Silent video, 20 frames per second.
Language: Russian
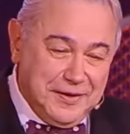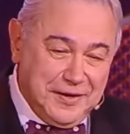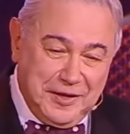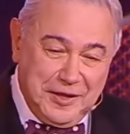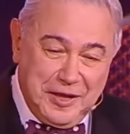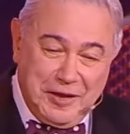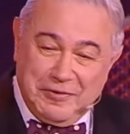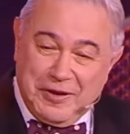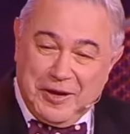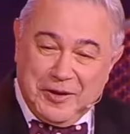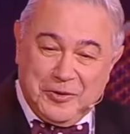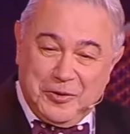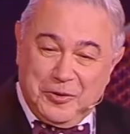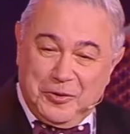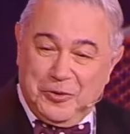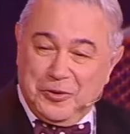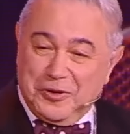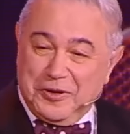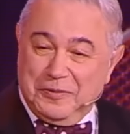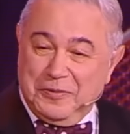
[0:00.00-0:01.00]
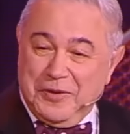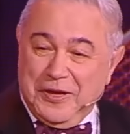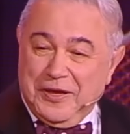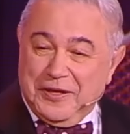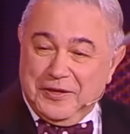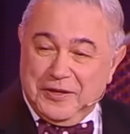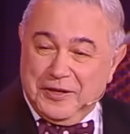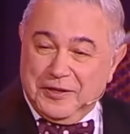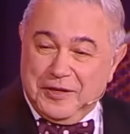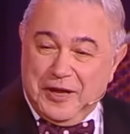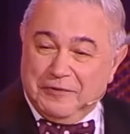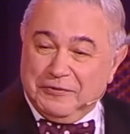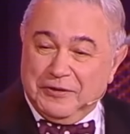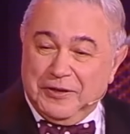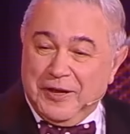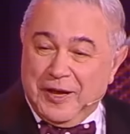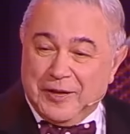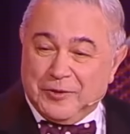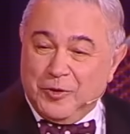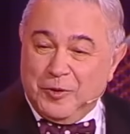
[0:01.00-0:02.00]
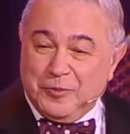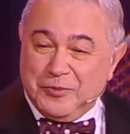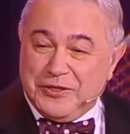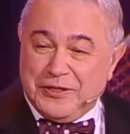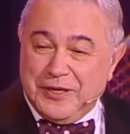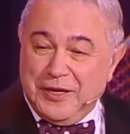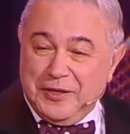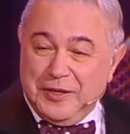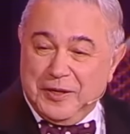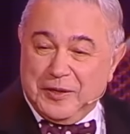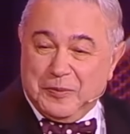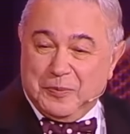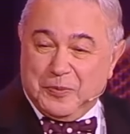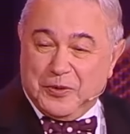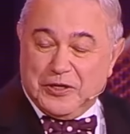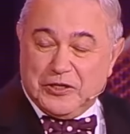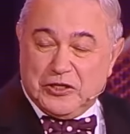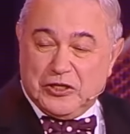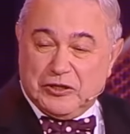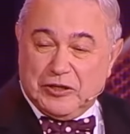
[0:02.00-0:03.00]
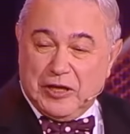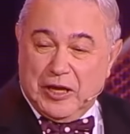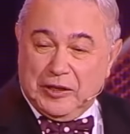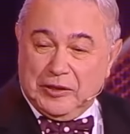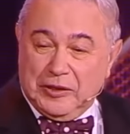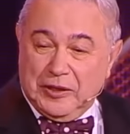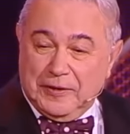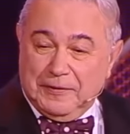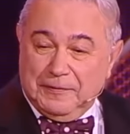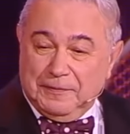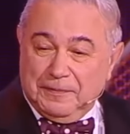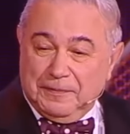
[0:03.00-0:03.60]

Голова кругом. Недавно на одном ценнике прочитал,